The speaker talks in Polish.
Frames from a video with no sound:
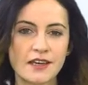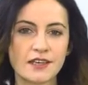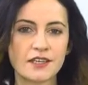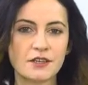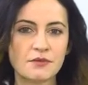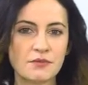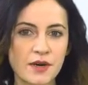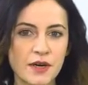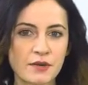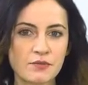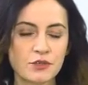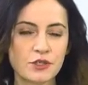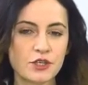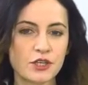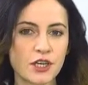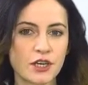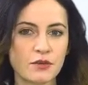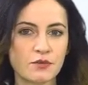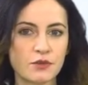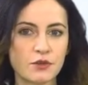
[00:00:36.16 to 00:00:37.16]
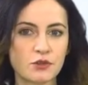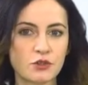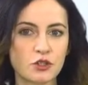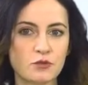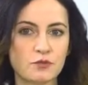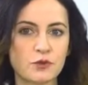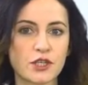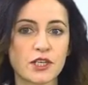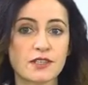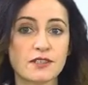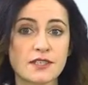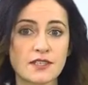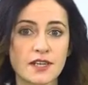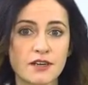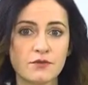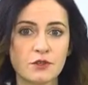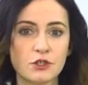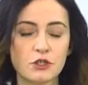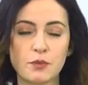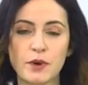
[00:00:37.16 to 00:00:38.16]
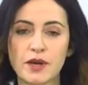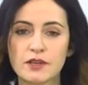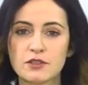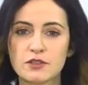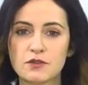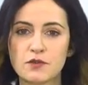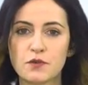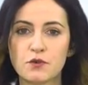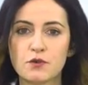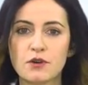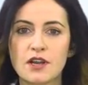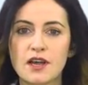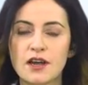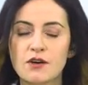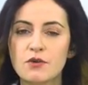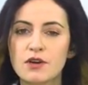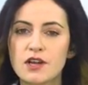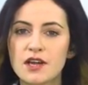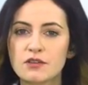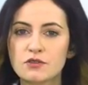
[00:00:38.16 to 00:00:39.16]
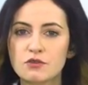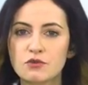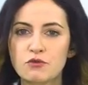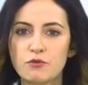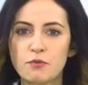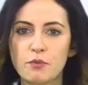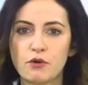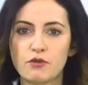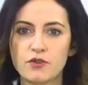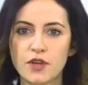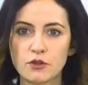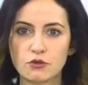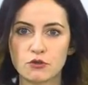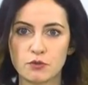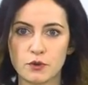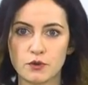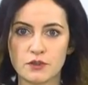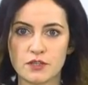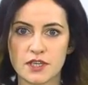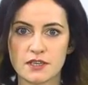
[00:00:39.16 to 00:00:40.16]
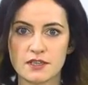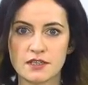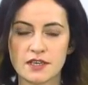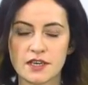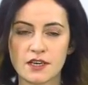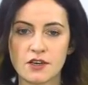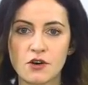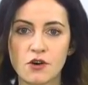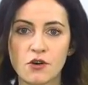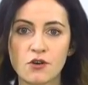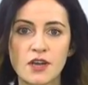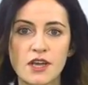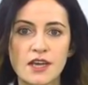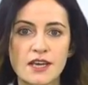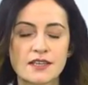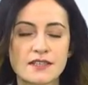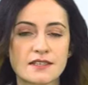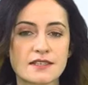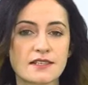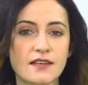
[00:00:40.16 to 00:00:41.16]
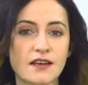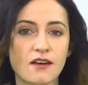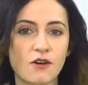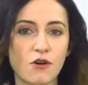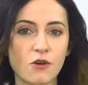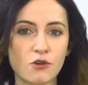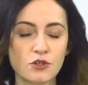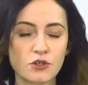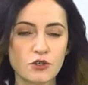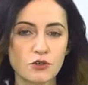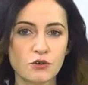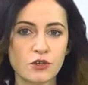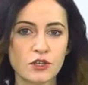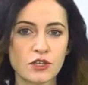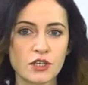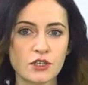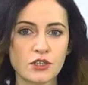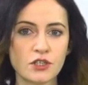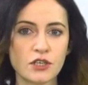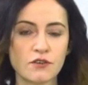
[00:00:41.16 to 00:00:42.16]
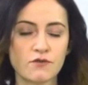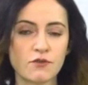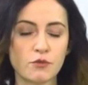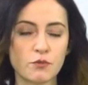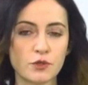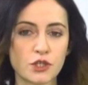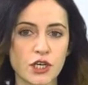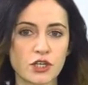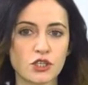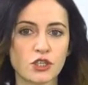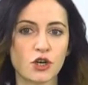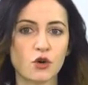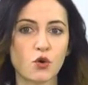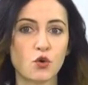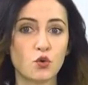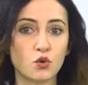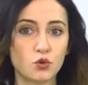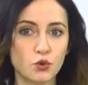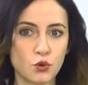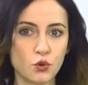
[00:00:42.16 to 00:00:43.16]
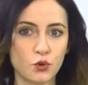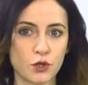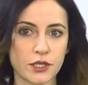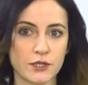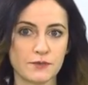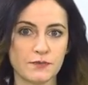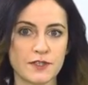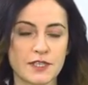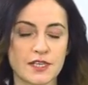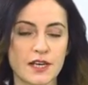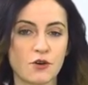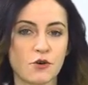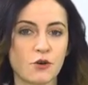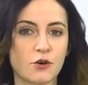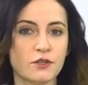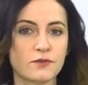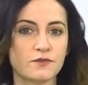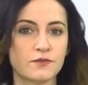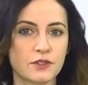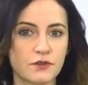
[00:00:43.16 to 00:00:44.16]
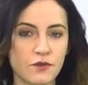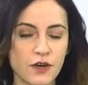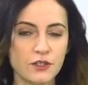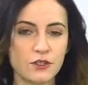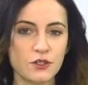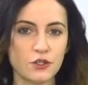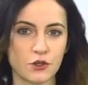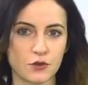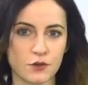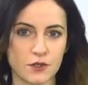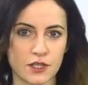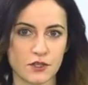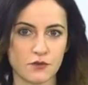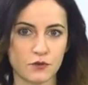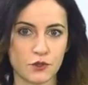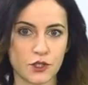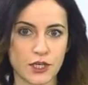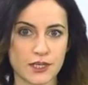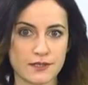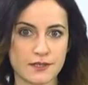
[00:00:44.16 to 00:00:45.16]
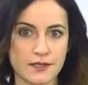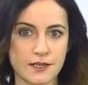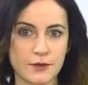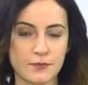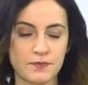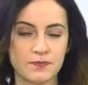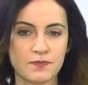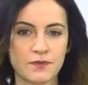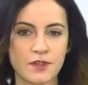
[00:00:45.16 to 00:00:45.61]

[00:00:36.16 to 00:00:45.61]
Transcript: i mam przyjemność przedstawić Państwu laureatów powiatu poznańskiego za osiągnięcia w obszarze kultury za rok 2020.